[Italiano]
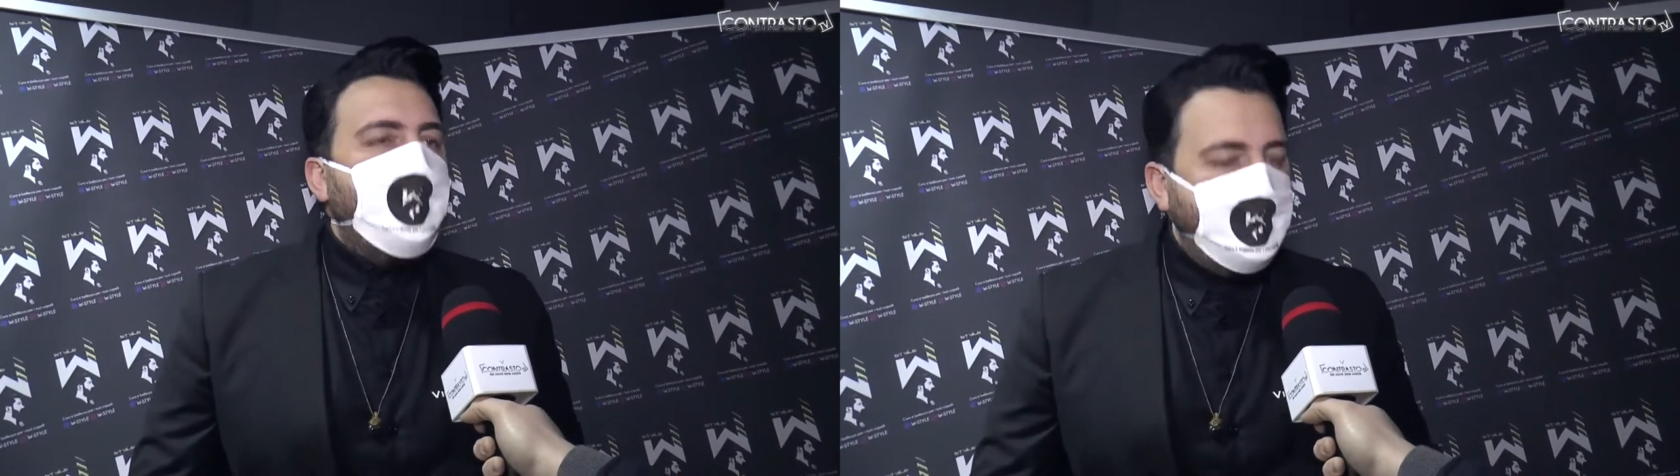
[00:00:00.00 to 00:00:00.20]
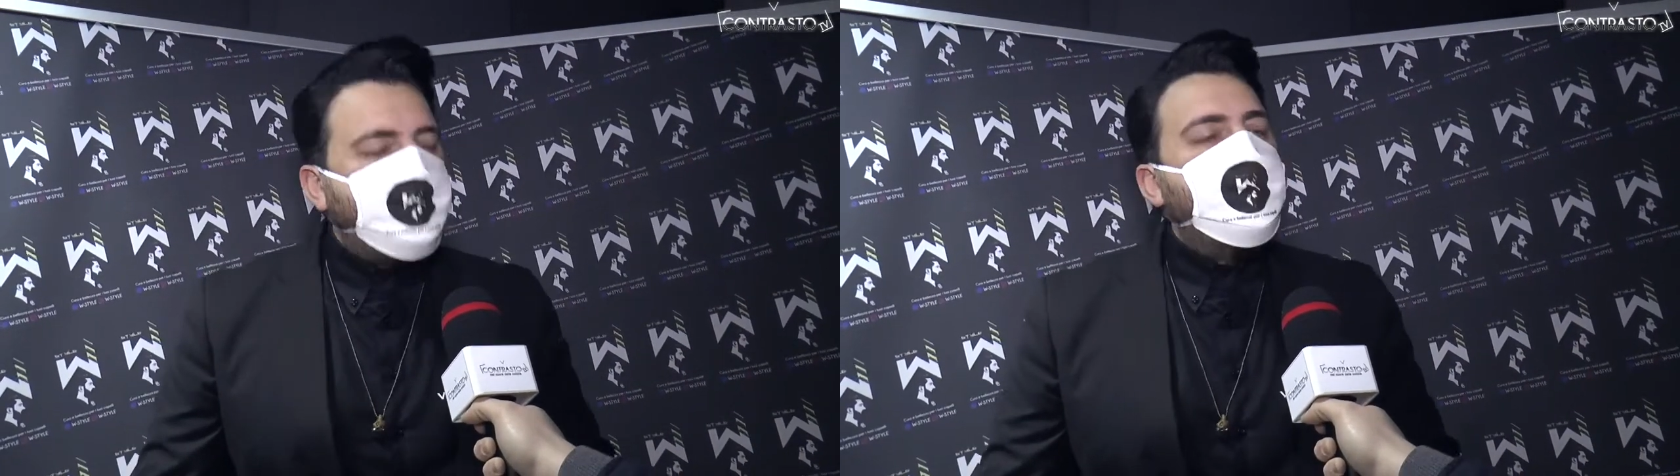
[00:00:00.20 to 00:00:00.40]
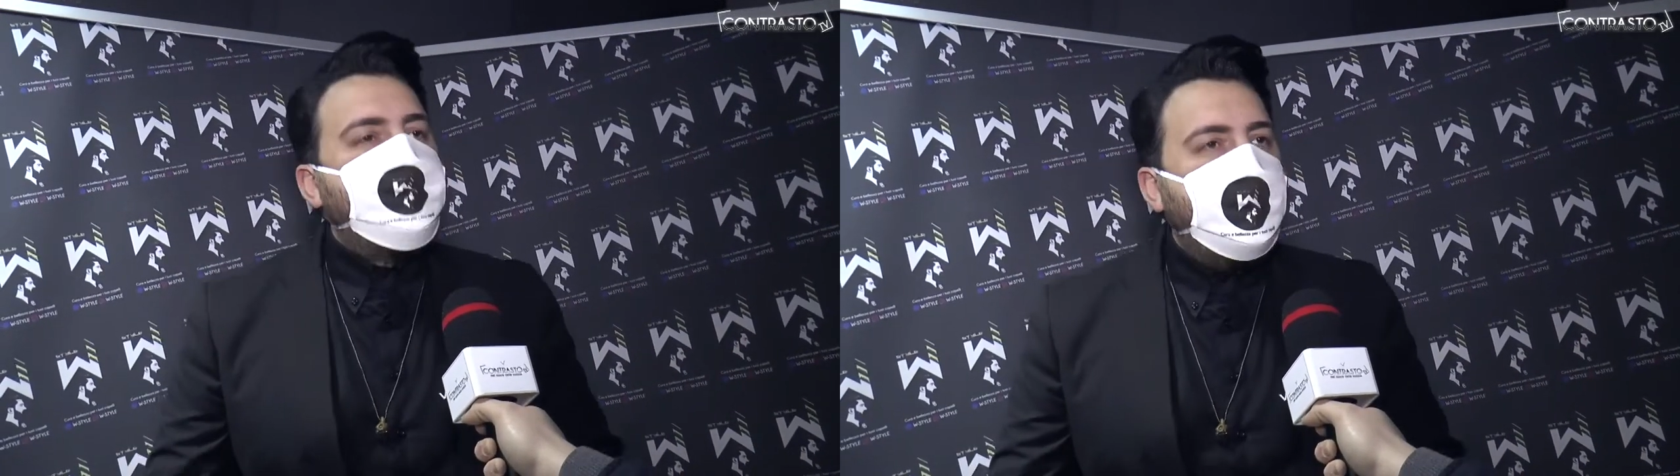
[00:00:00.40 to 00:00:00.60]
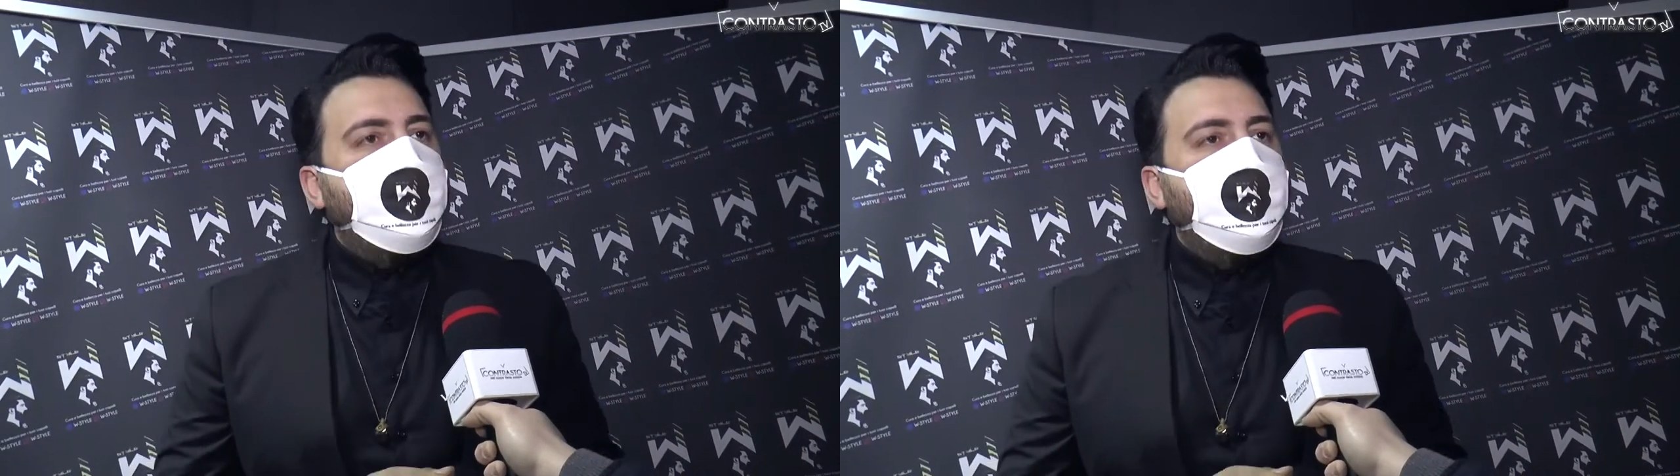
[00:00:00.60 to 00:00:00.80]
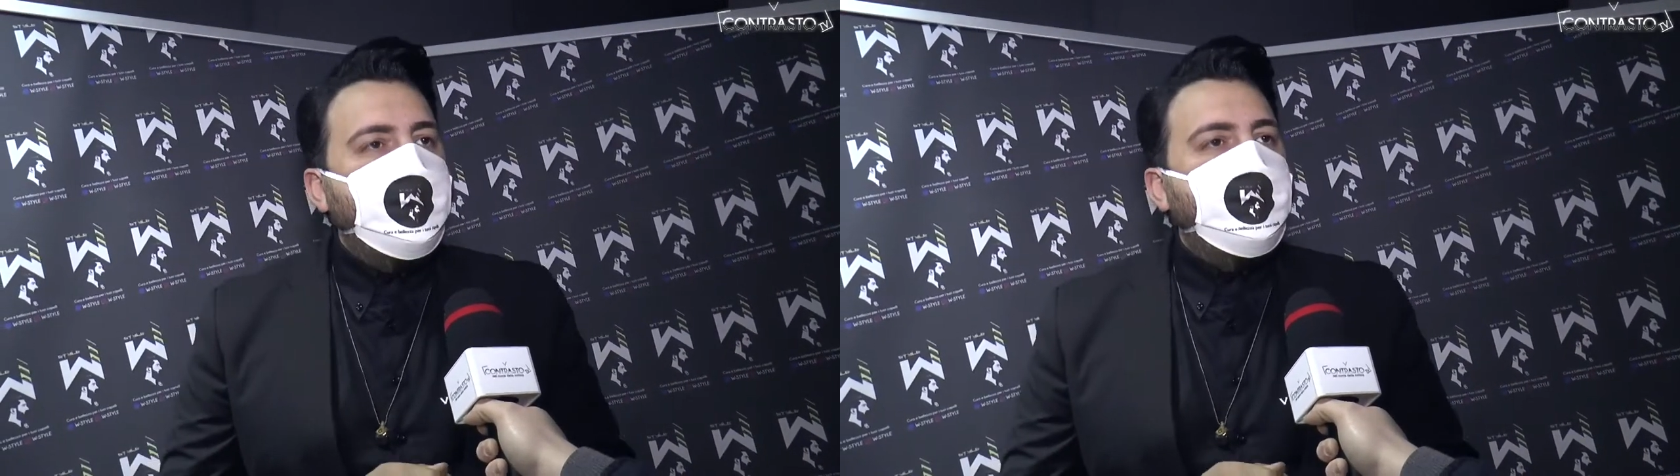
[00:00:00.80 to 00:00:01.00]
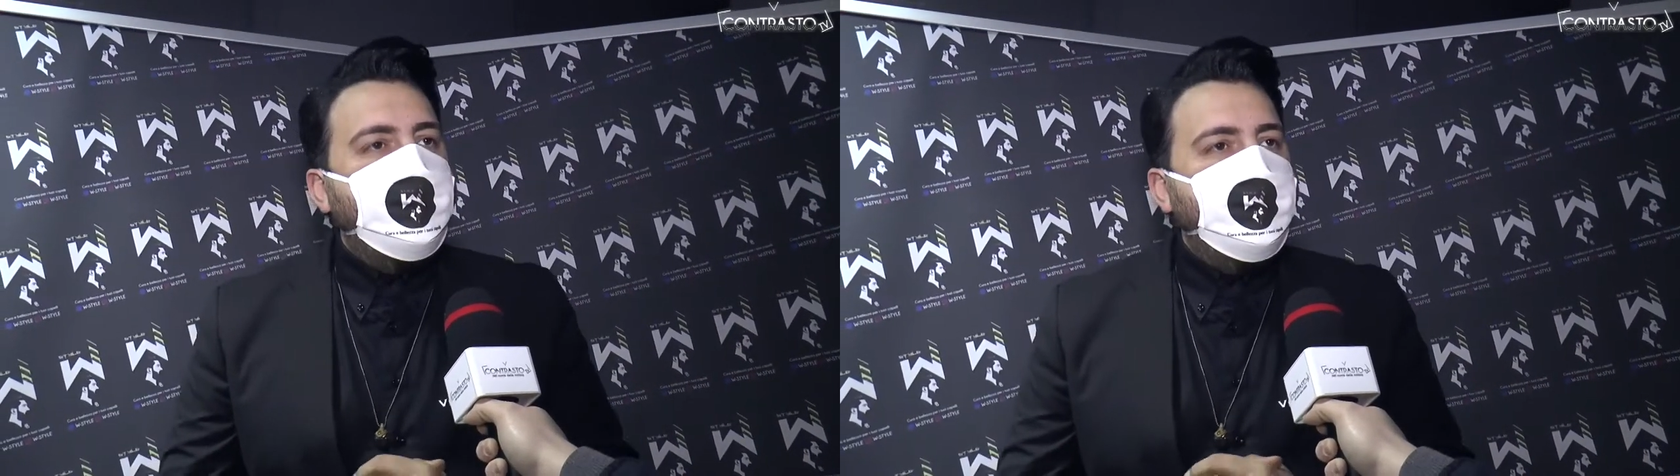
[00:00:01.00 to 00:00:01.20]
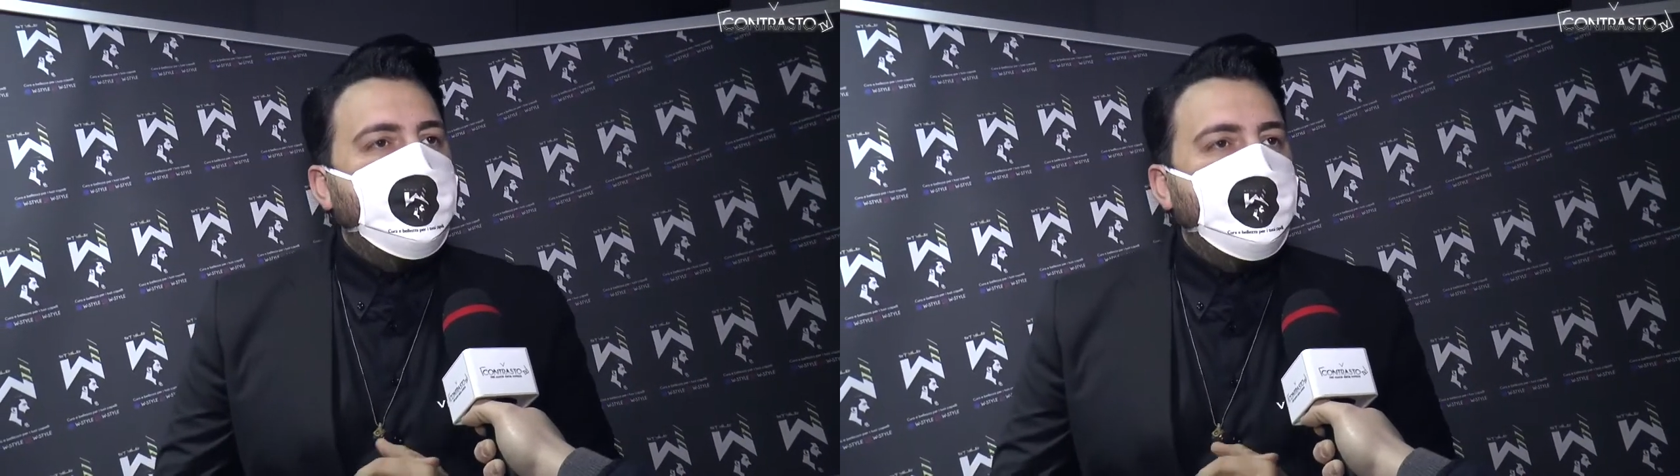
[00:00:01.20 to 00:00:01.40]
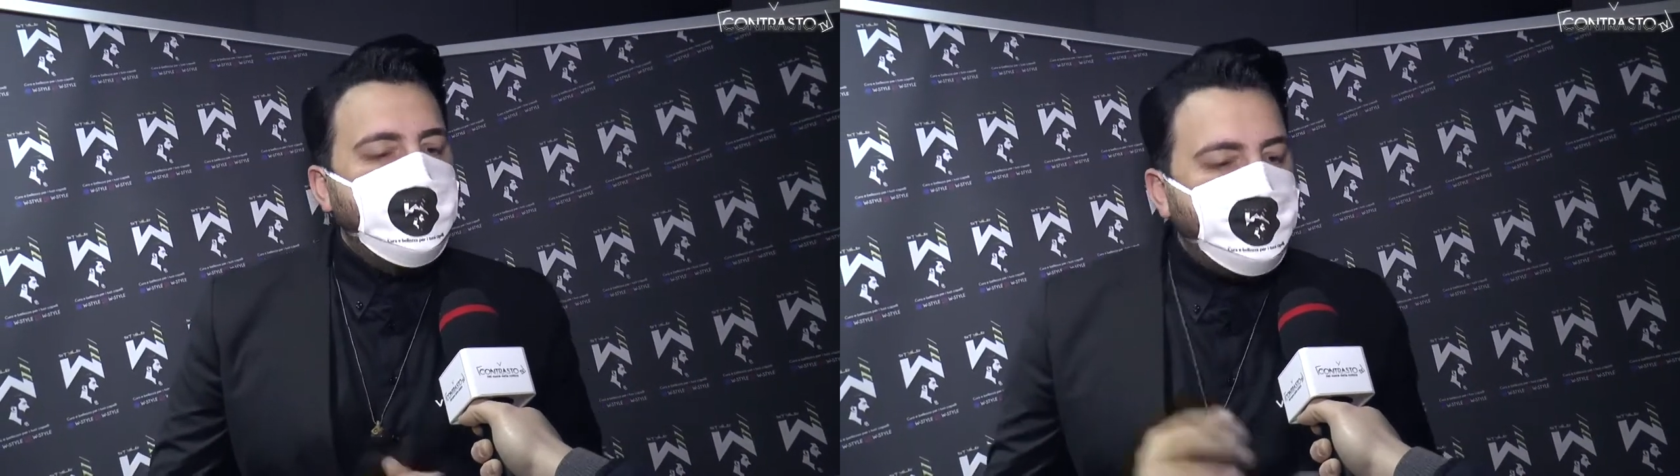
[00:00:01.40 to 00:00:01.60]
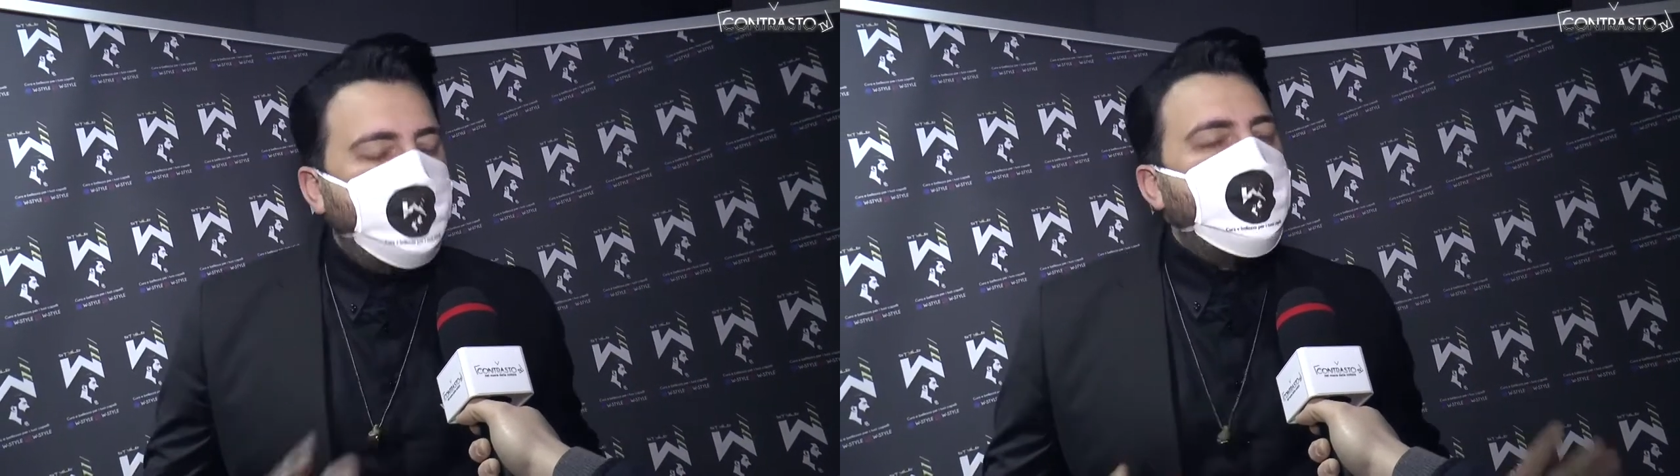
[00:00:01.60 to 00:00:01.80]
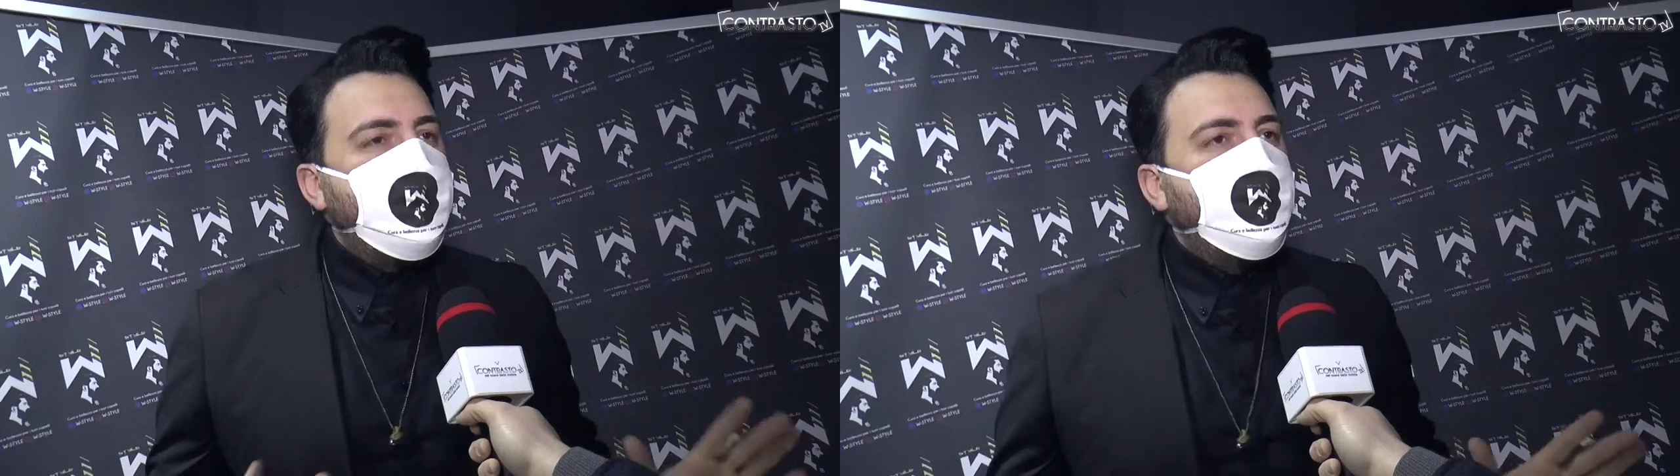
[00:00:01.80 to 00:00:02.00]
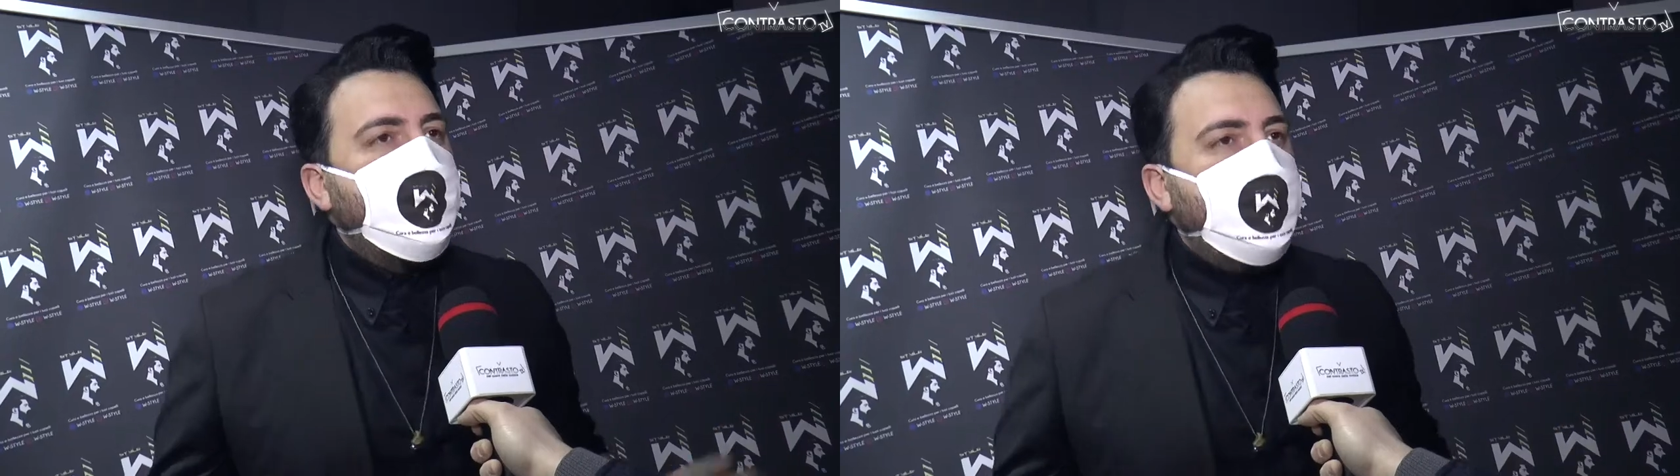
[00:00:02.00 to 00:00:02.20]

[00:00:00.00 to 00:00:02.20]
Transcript: voglio aspettare il, i giorni con